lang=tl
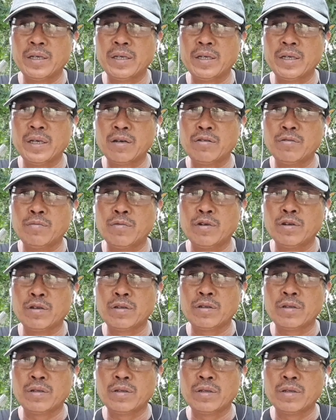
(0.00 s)
na
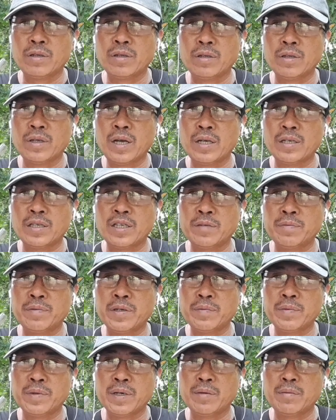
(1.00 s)
kumulot dahil
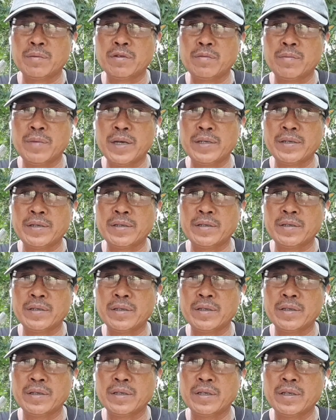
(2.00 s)
sinipsip ng blood mites?
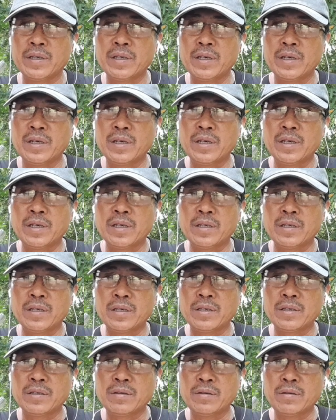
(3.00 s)

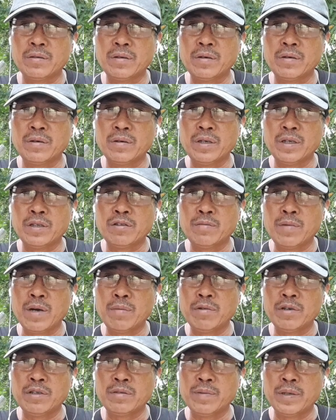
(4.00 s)
So, oh, ito
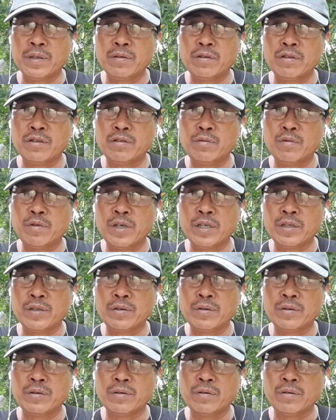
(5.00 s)
mga boss, panoorin nyo muna
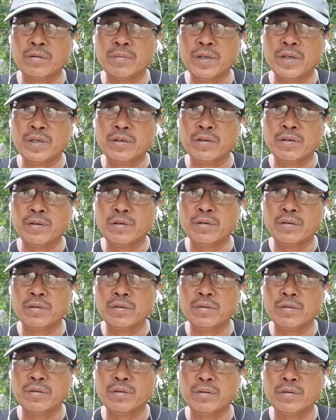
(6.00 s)
itong video
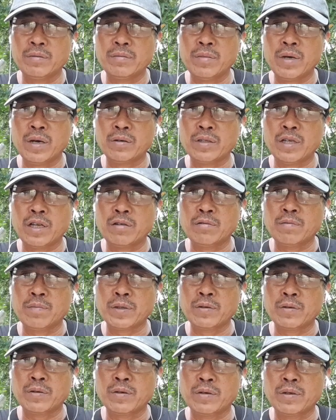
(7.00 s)
bago tayo
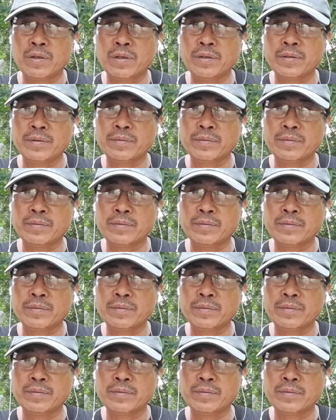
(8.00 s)
magpatuloy.